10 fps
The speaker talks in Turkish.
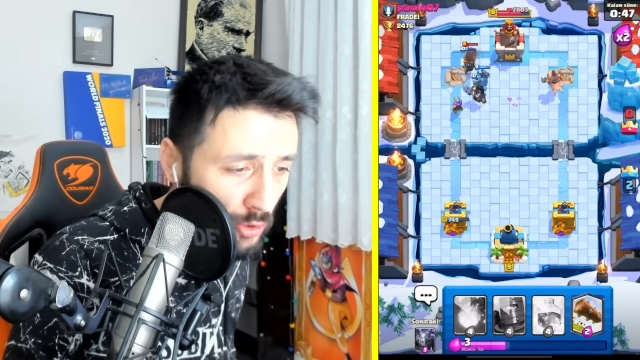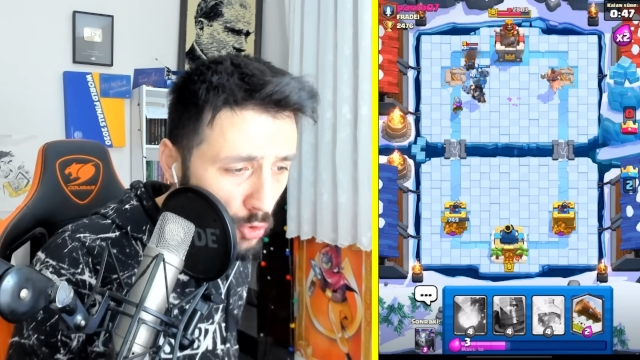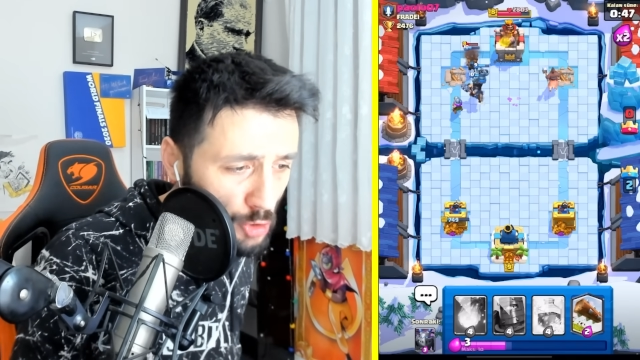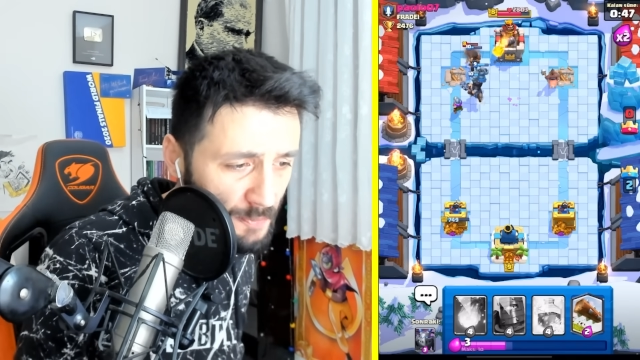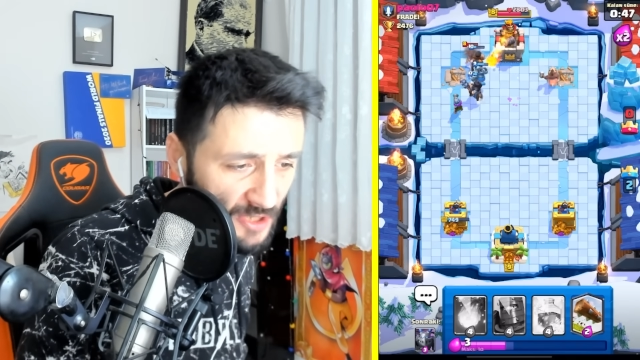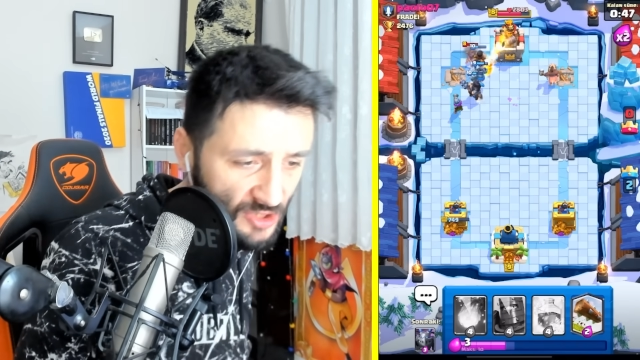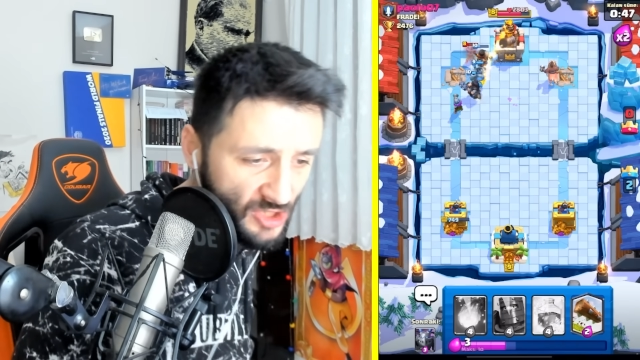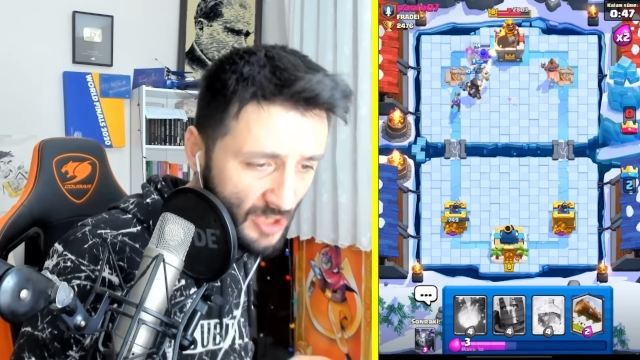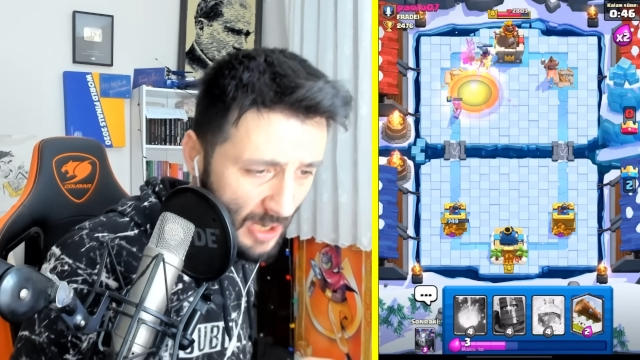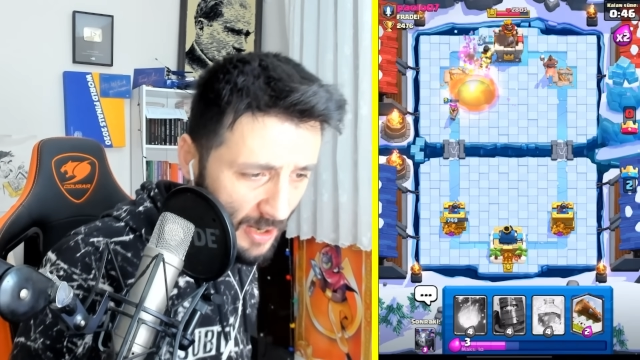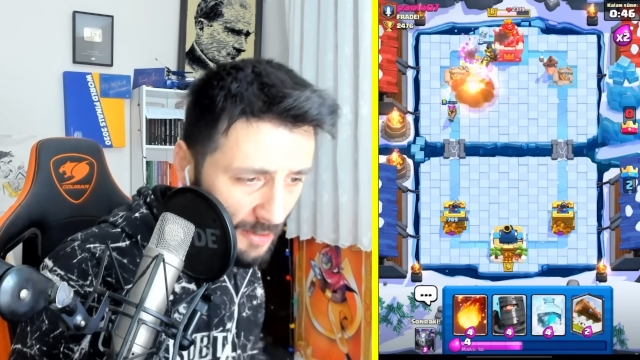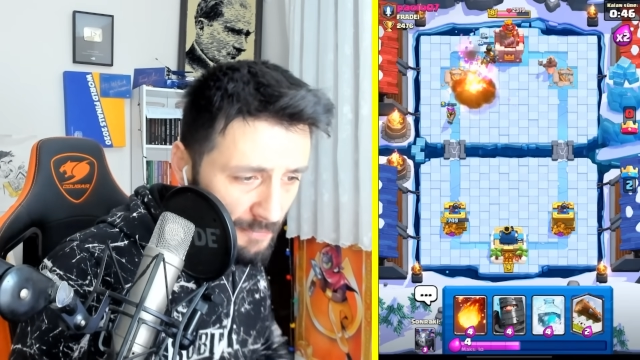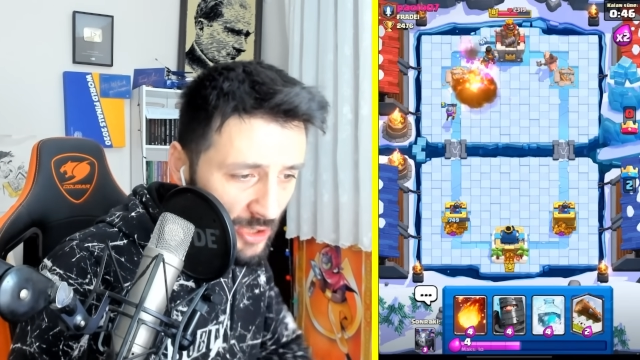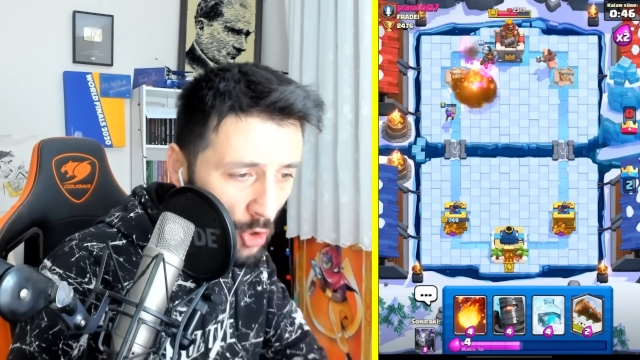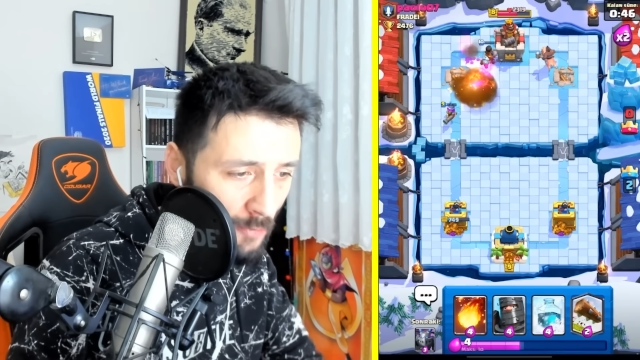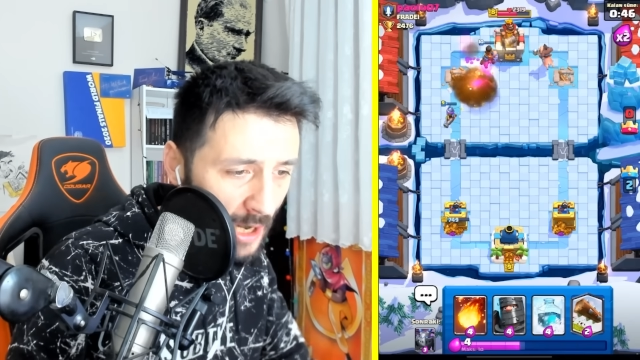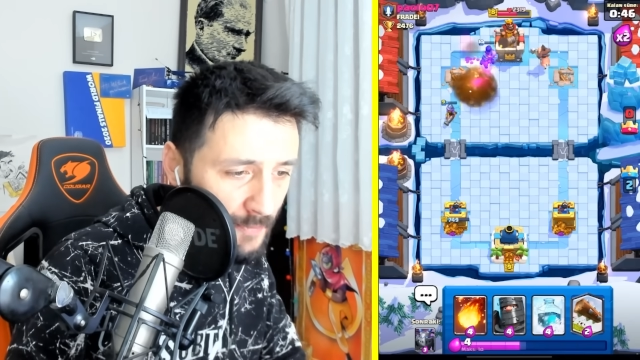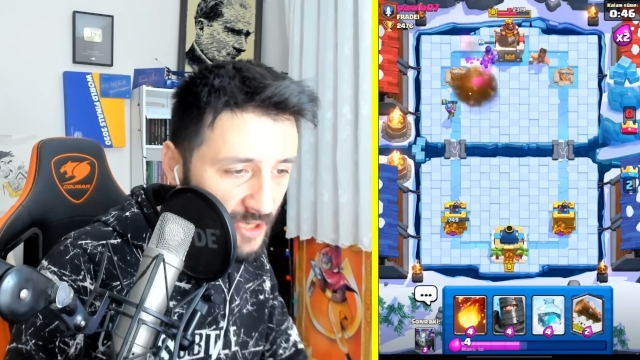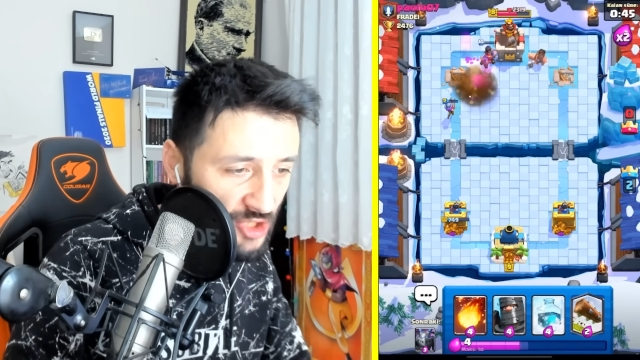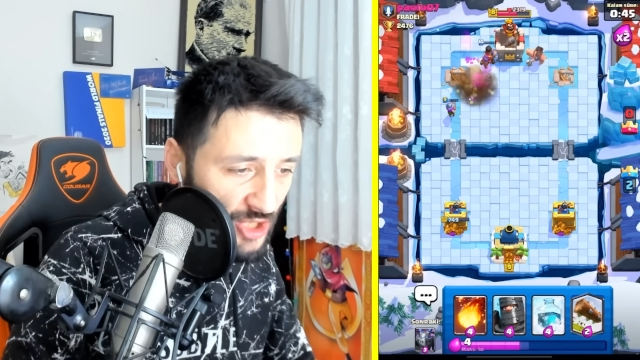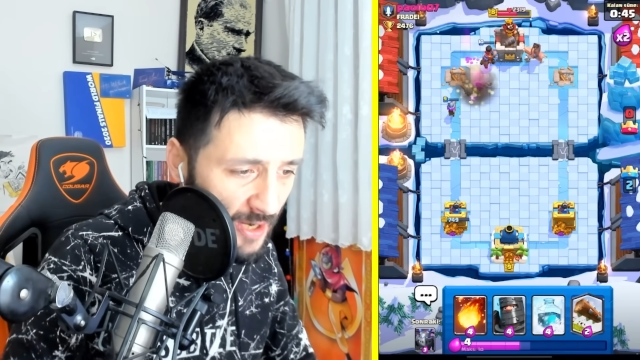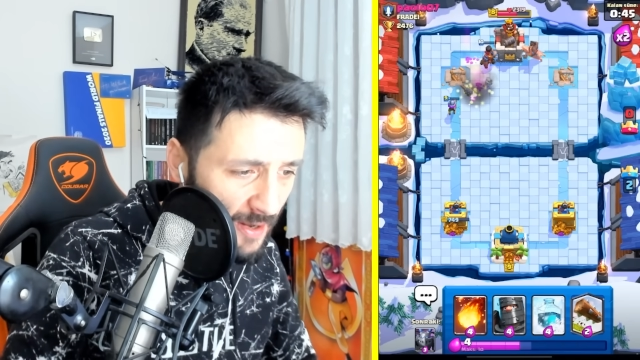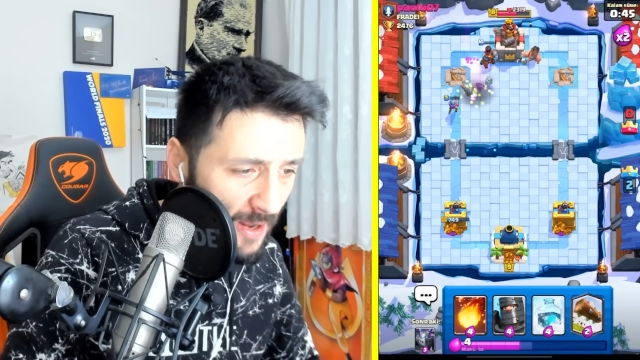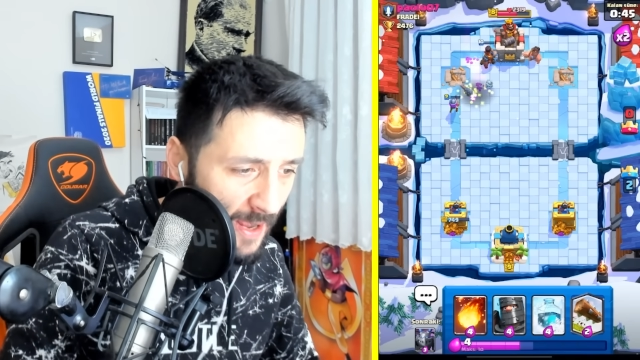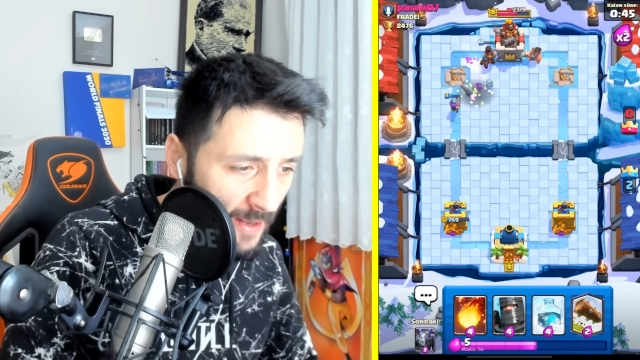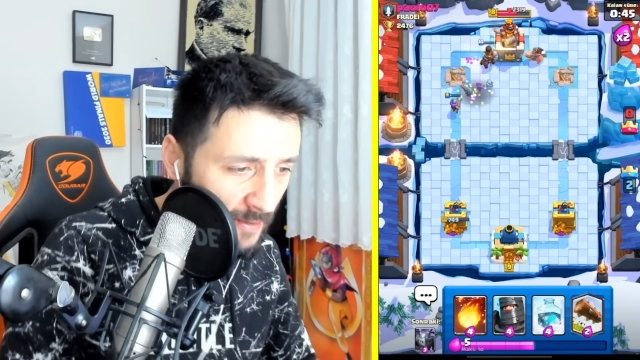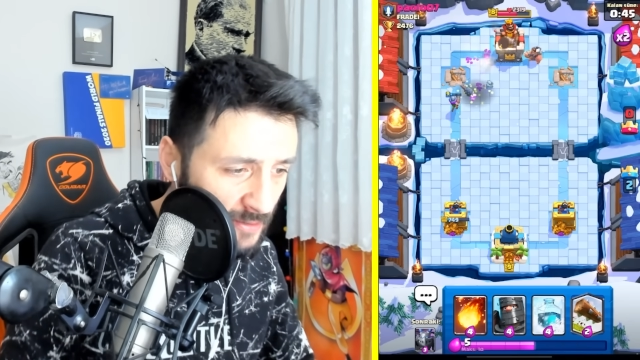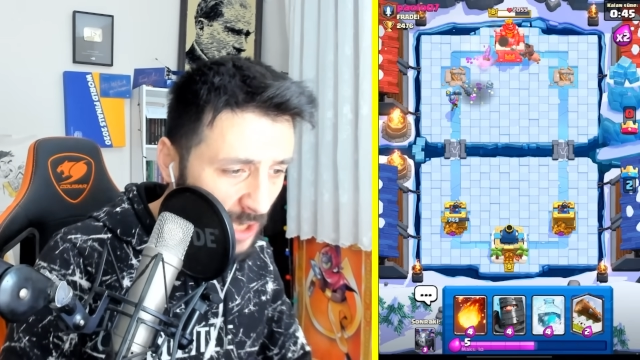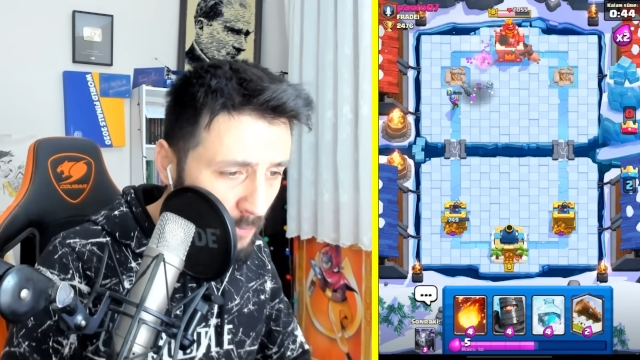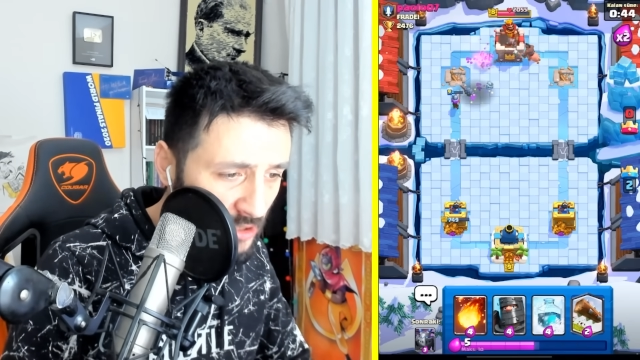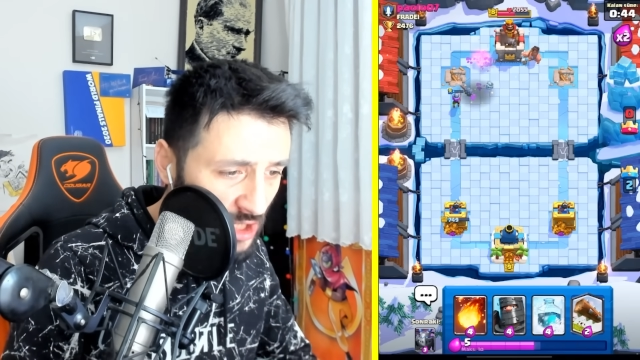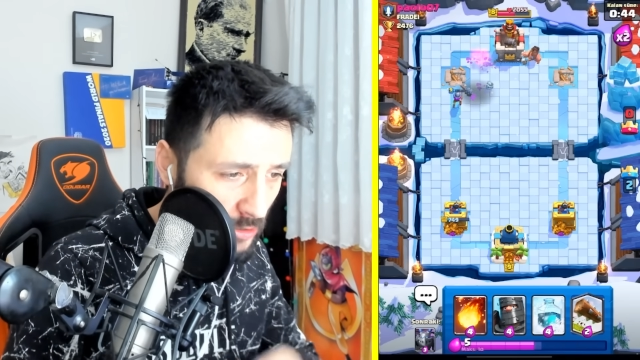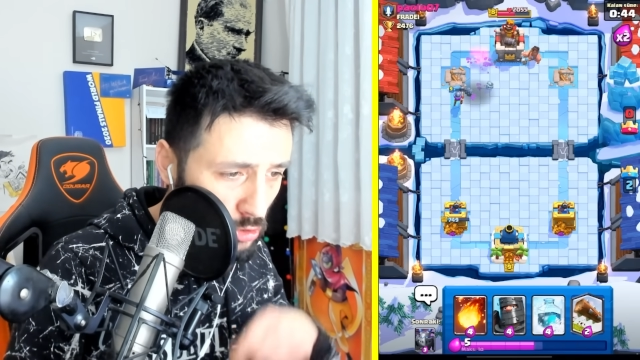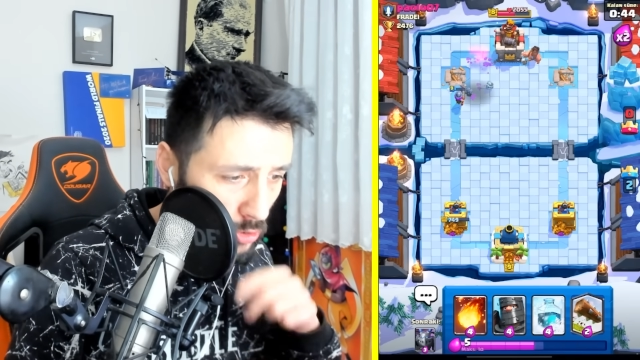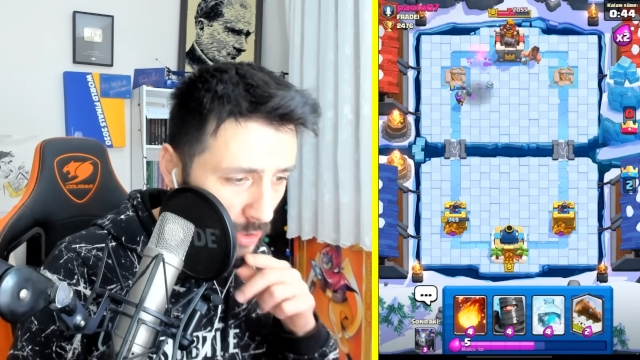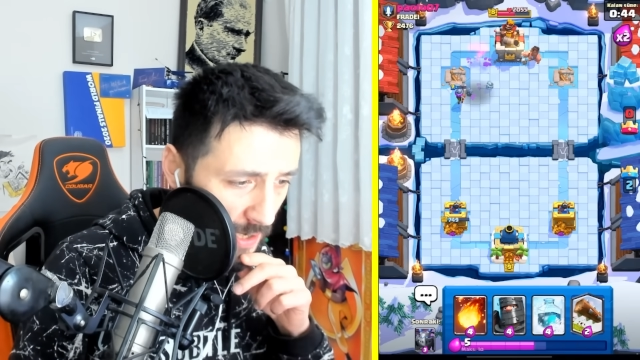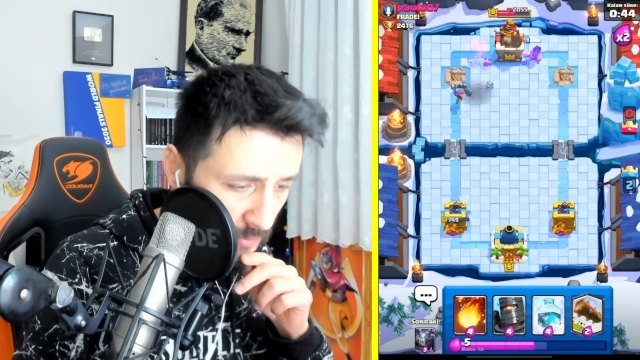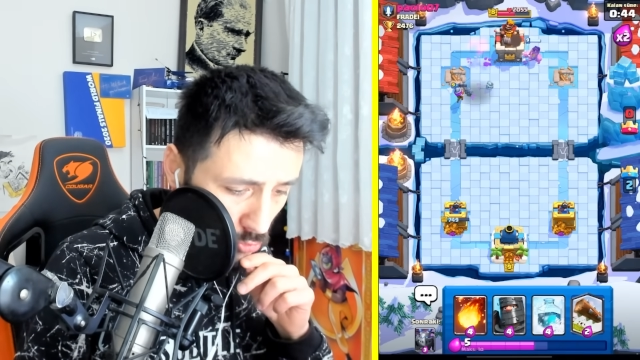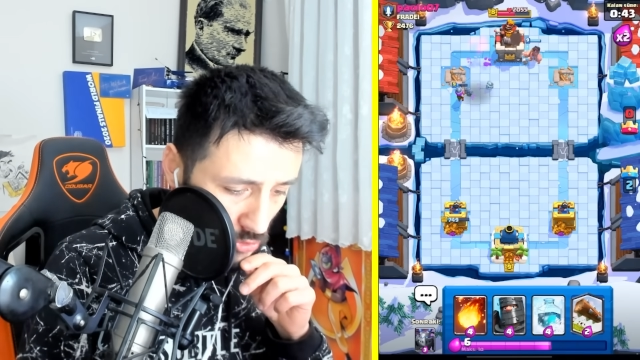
Bir koş binicisi, bir normal binici. Double çalışıyorlar.